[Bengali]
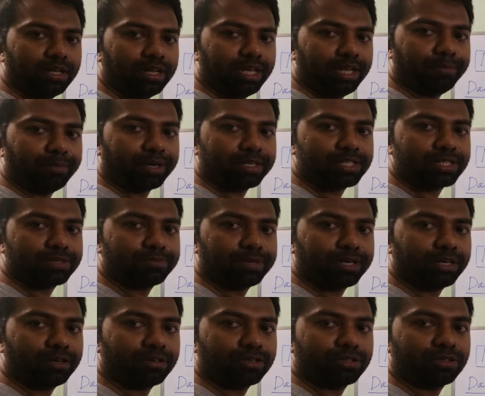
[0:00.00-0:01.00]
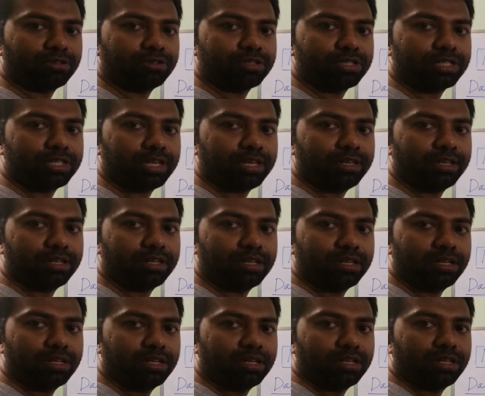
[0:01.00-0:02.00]
এই মাস্ট মানে অর্থ হচ্ছে
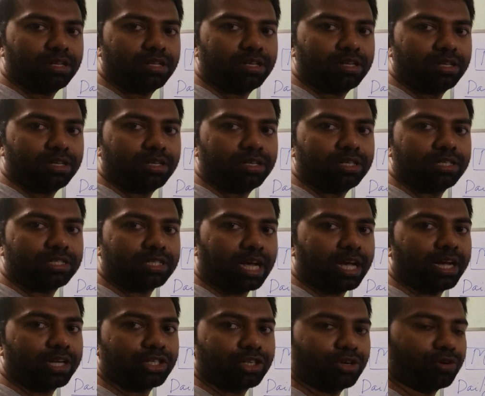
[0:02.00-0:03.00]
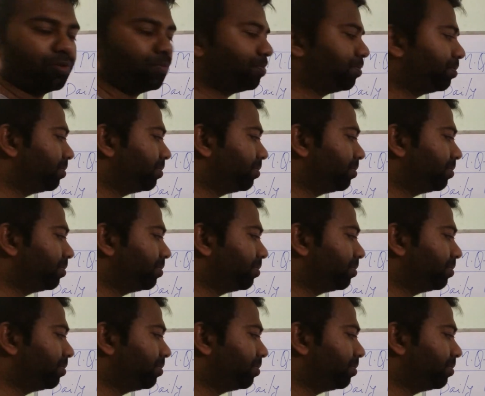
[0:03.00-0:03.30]
ছায়া স্বরূপ